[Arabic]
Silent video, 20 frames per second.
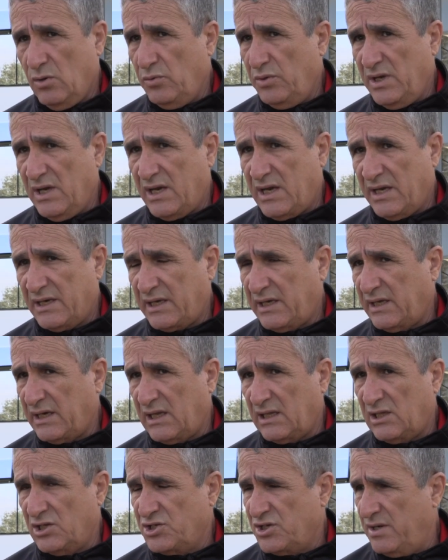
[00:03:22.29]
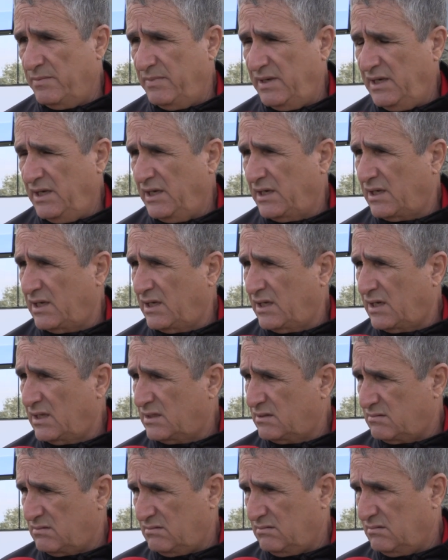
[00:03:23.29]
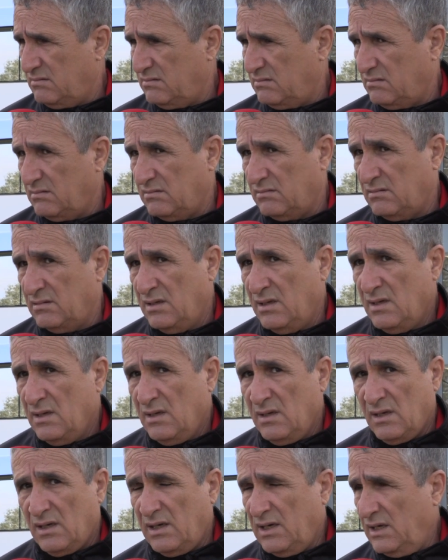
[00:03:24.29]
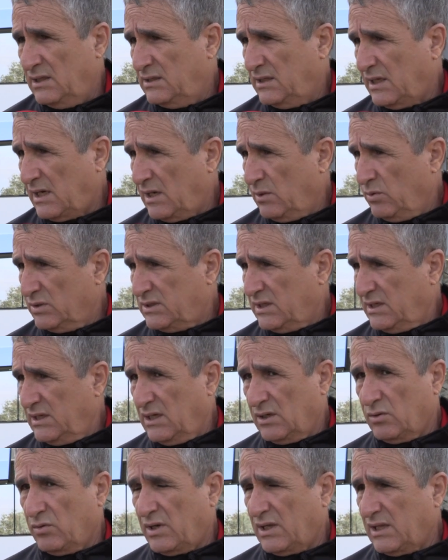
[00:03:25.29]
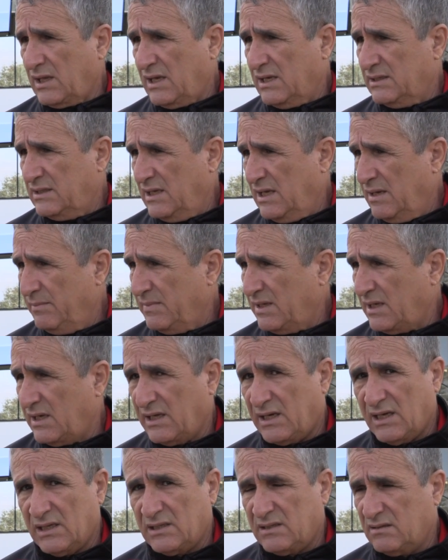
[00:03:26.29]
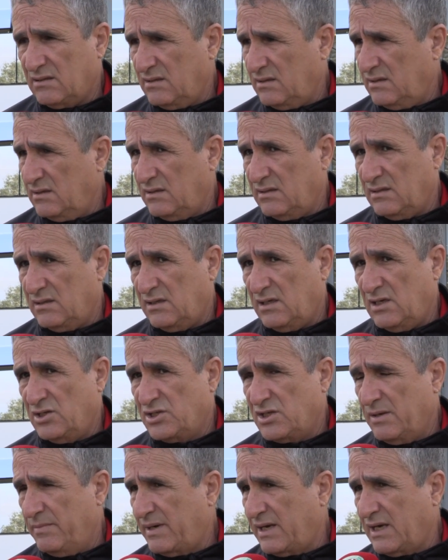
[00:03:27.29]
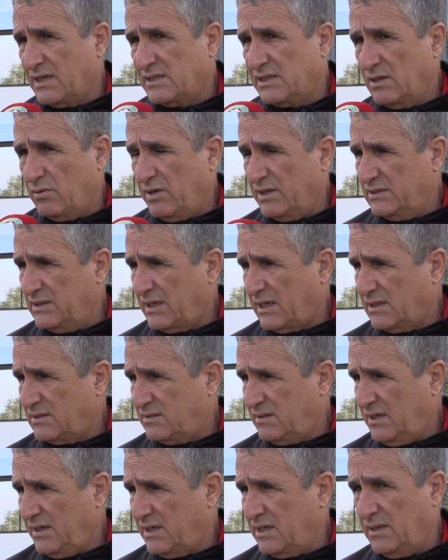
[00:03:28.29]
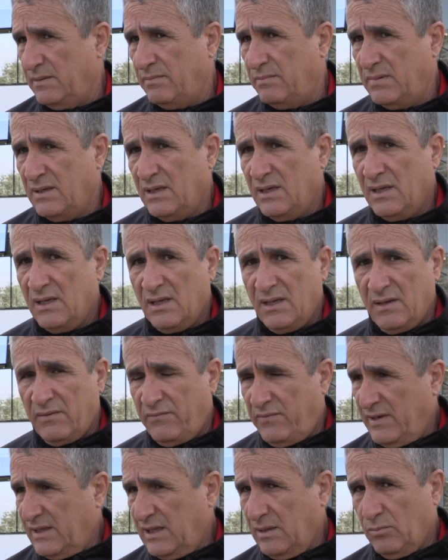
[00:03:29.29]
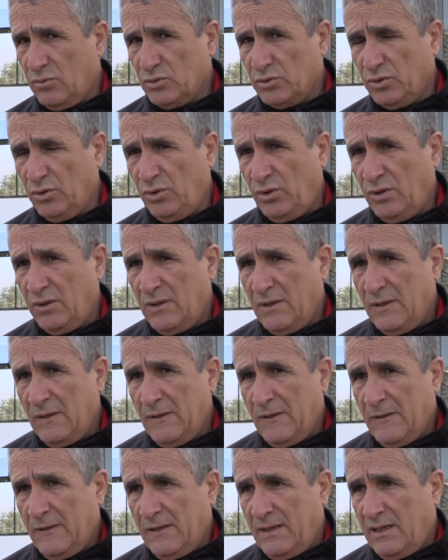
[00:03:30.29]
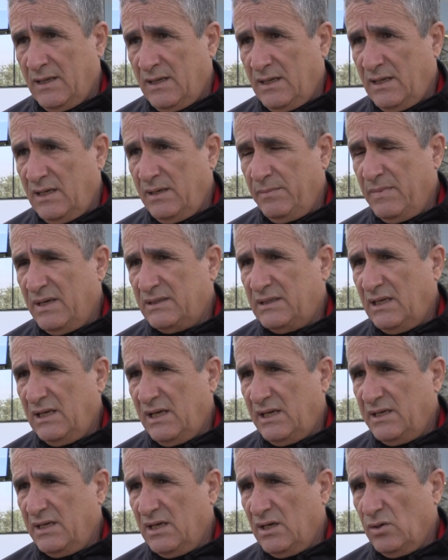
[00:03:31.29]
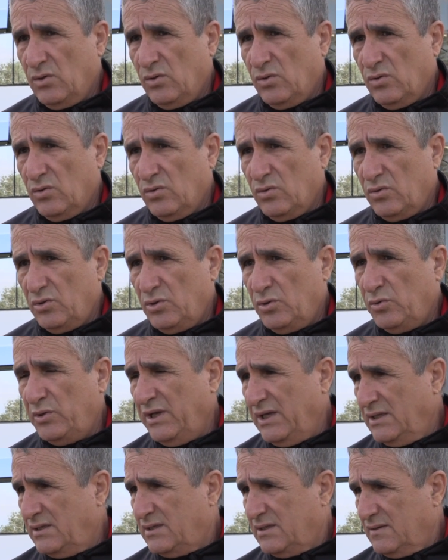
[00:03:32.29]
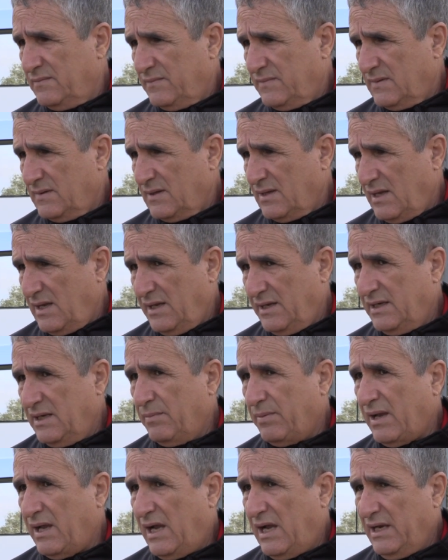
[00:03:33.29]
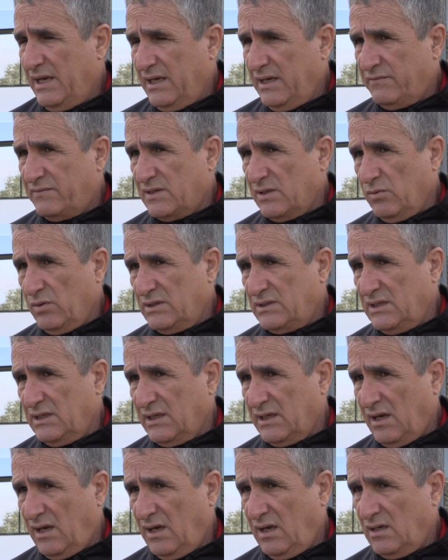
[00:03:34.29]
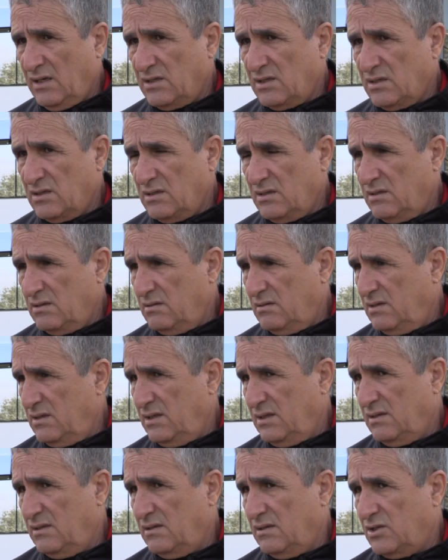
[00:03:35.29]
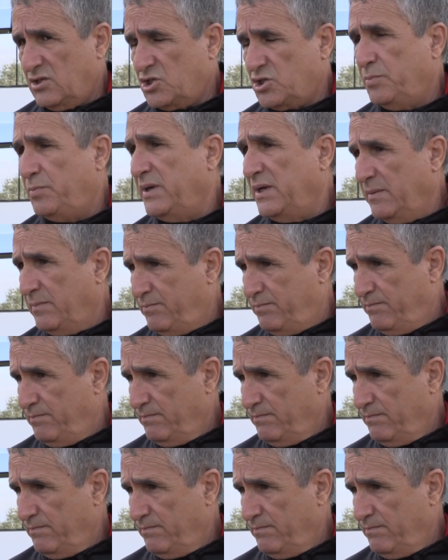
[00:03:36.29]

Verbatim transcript: هناك انخراط الجميع انخراط آه، الاداره الوطنيه لكره القدم انخراط آه، اللجنه المركزيه واداره التحكيم في هذا الموضوع لماذا لانه نريد ان نبقى على نفس الوتيره تشبيب